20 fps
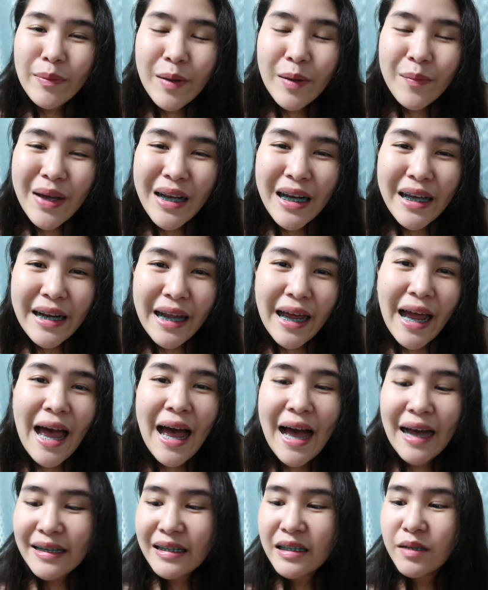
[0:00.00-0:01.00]
ร์ปกันมาเลยนะ
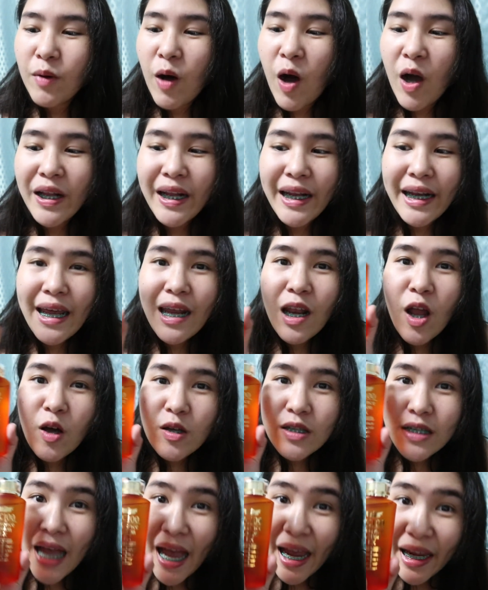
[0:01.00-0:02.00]
คะ คือพลอยเนี่ยได้ลอง
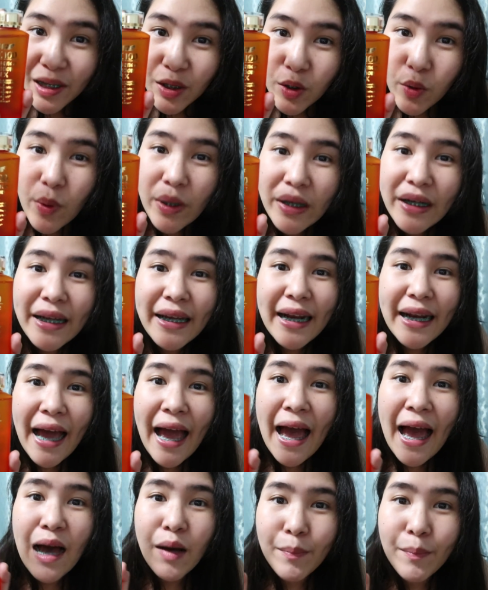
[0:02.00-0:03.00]
ใช้ตัวนี้
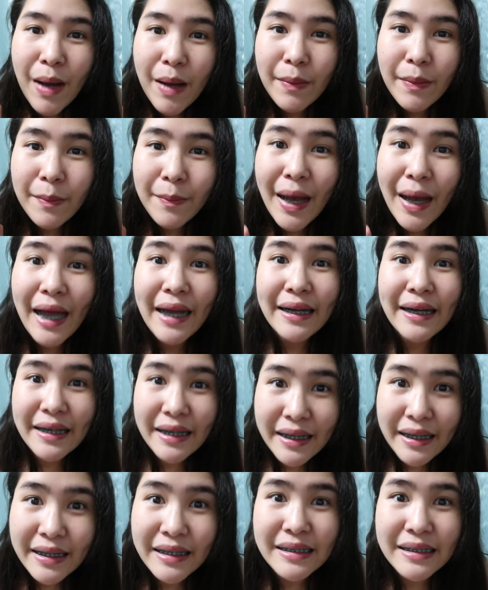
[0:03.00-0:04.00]
นะคะ มาประมาณ
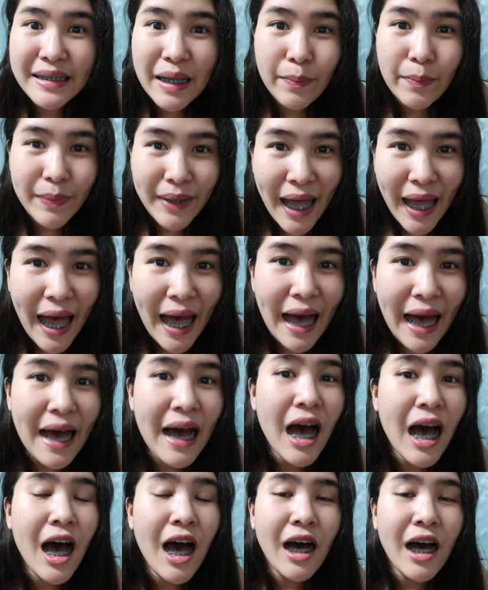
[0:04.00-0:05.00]
1 สัปดาห์
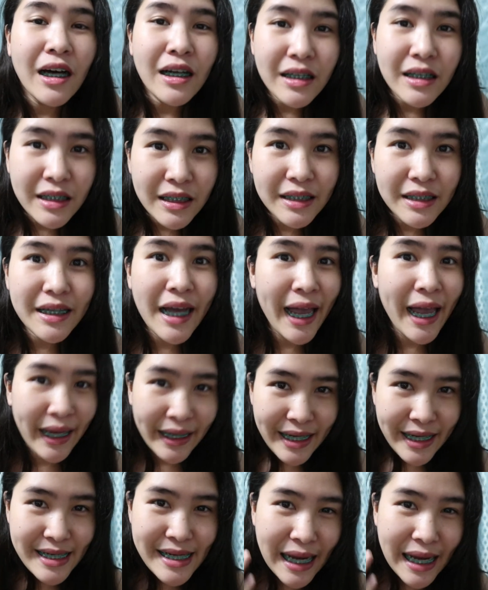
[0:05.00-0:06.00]
คือเห็
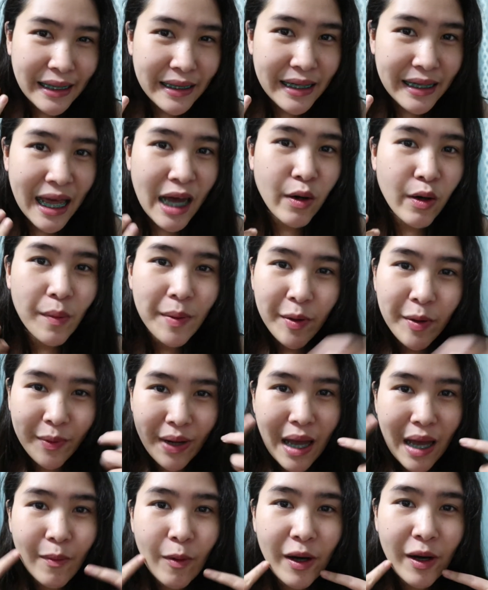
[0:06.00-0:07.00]
นได้ชัดเลยนะคะว่าผิว
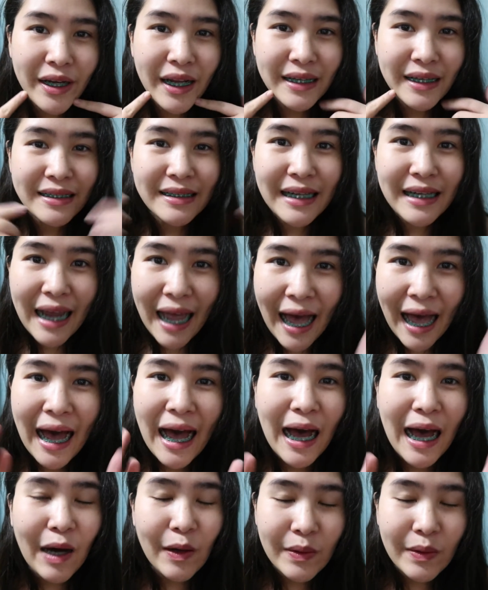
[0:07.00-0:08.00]
หน้าพลอยเนี่ยคือ
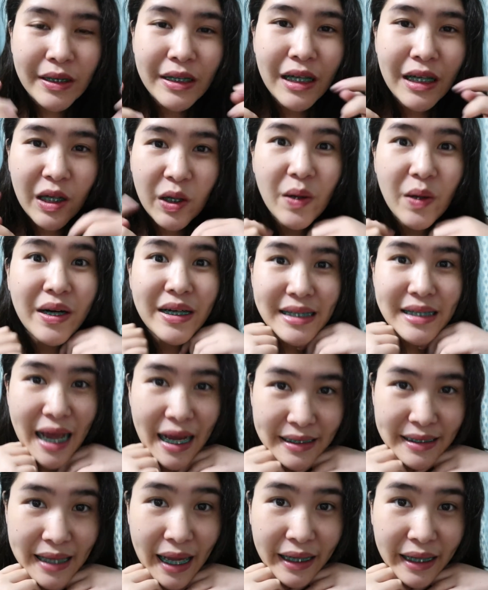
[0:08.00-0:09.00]
ขาวขึ้นเลยก็กระจ่า
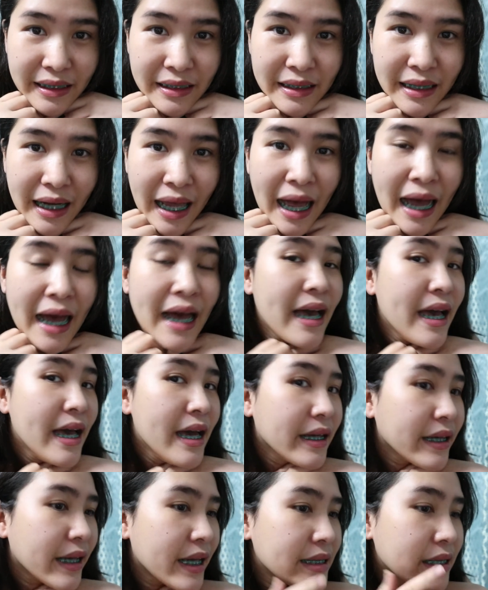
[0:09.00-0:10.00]
งใสขึ้นนะคะ
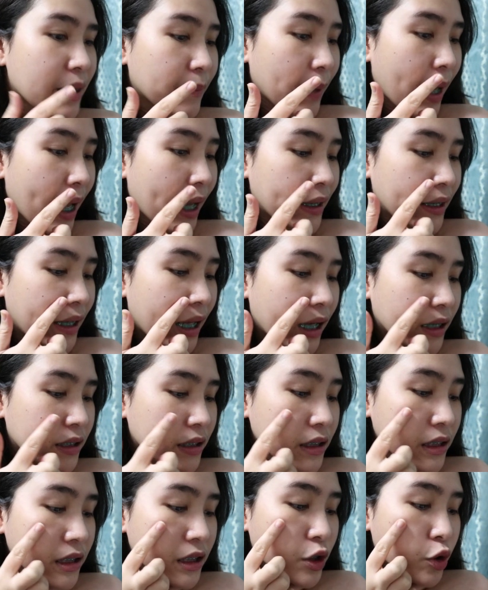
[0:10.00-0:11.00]
ที่สำคัญนะคะ
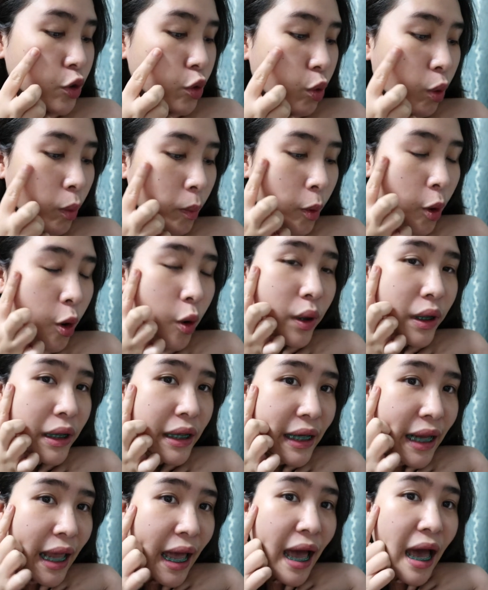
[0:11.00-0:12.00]
ก็คือรูขุมขน
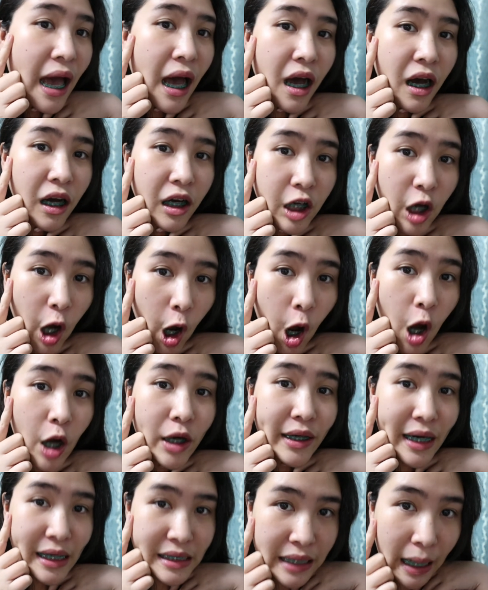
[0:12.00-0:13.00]
เนี่ยก็
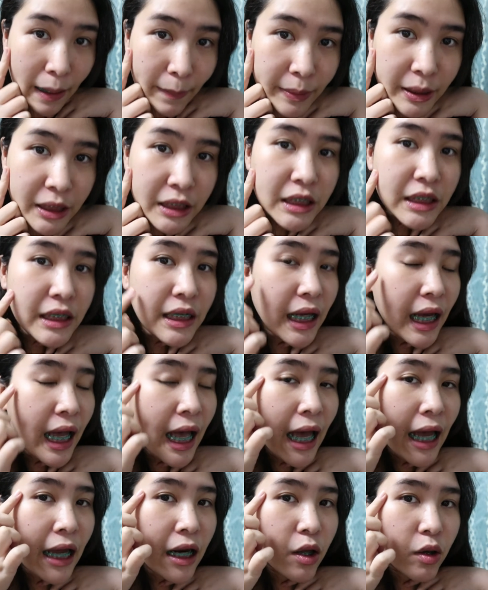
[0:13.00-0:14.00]
กระชับขึ้นนะ
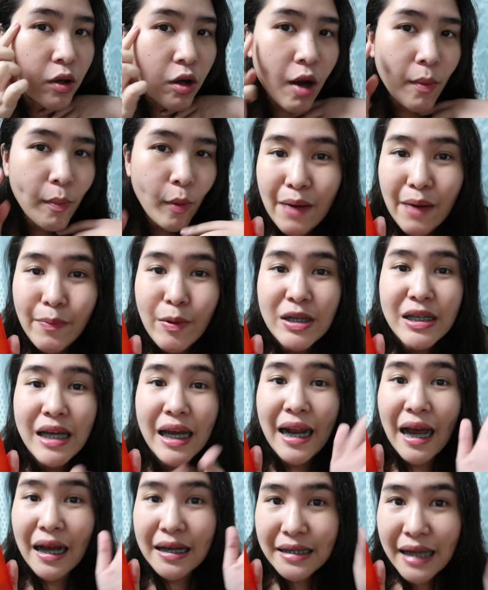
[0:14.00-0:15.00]
คะ แล้วก็คะเพื่อ
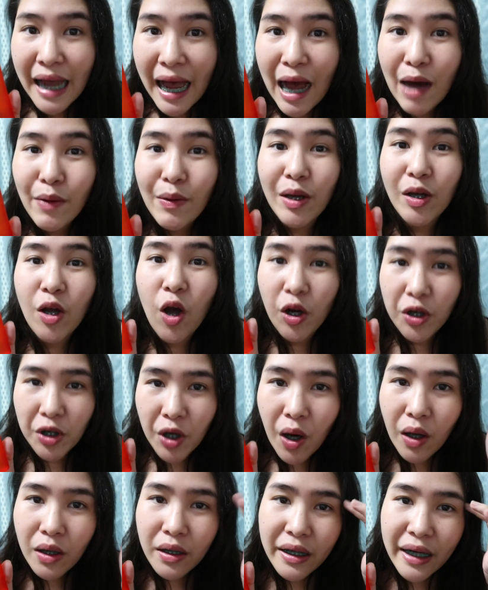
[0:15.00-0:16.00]
ใช้ทั้งเช้าและก่อน
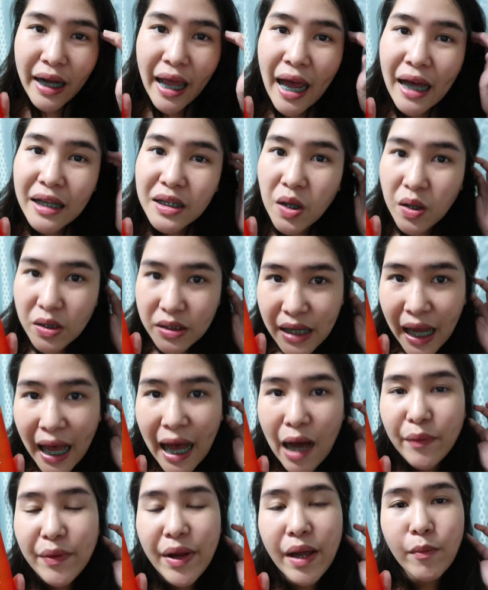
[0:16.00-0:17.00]
นอนเลยนะคะ ตอน
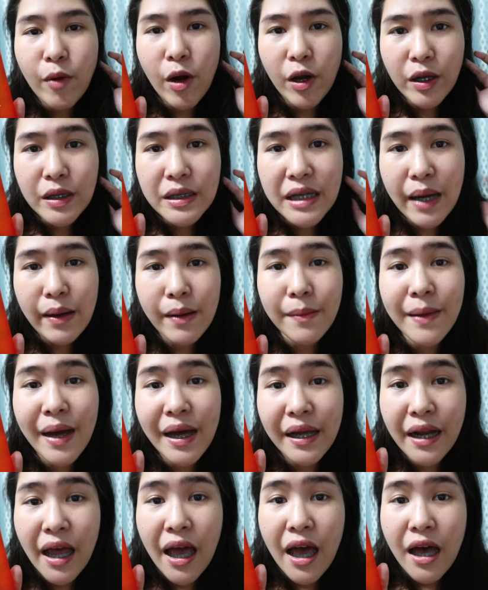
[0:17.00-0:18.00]
เช้าเนี่ยพลอยก็ใช้ประ
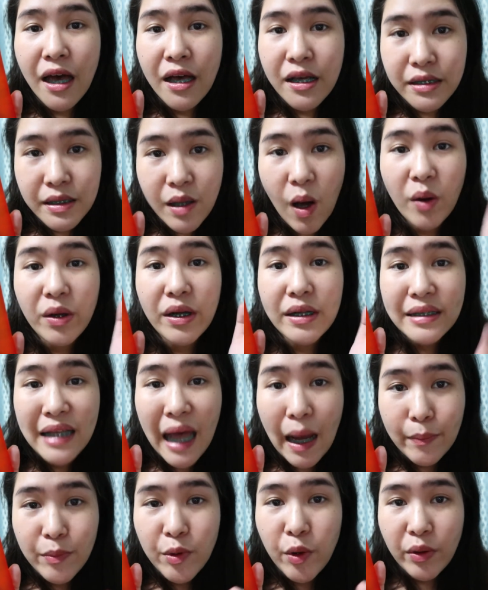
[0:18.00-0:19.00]
มาณ
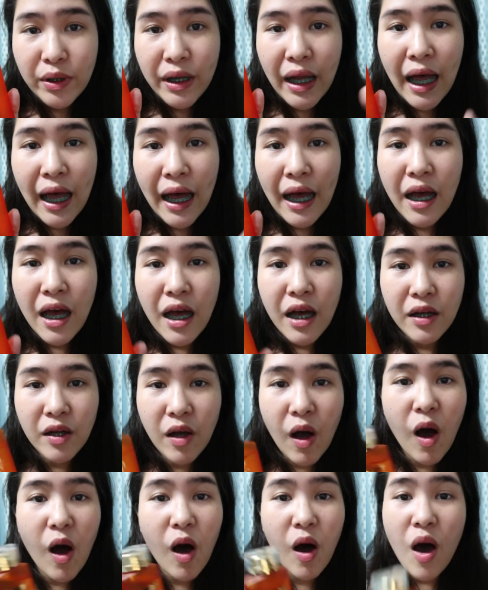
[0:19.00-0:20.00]
2-3 หยดนะคะ
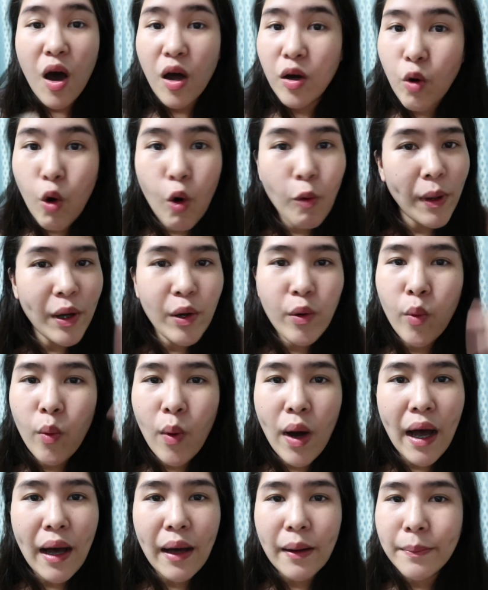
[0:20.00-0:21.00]
ก็ลูบไปทั่ว